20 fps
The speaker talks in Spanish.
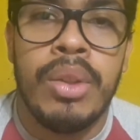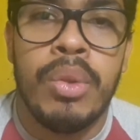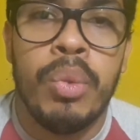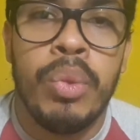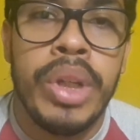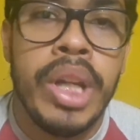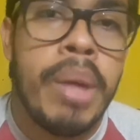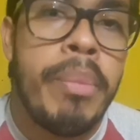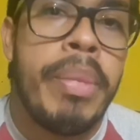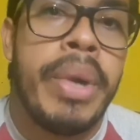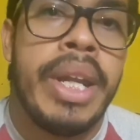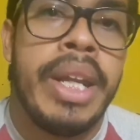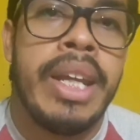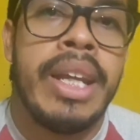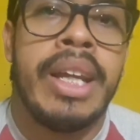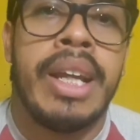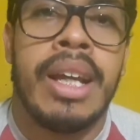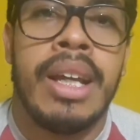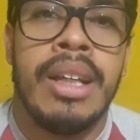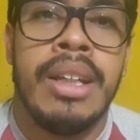una
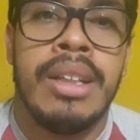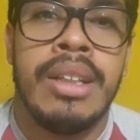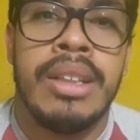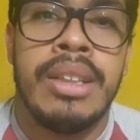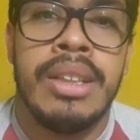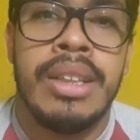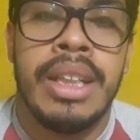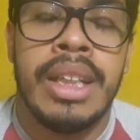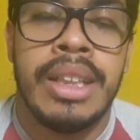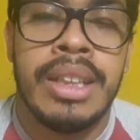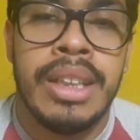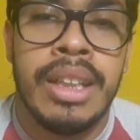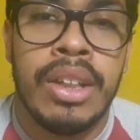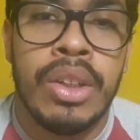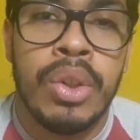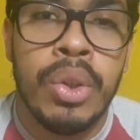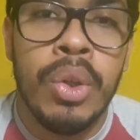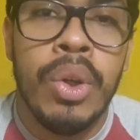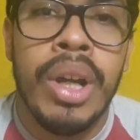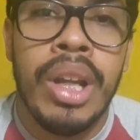pareja se
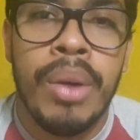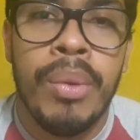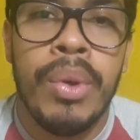acercó a la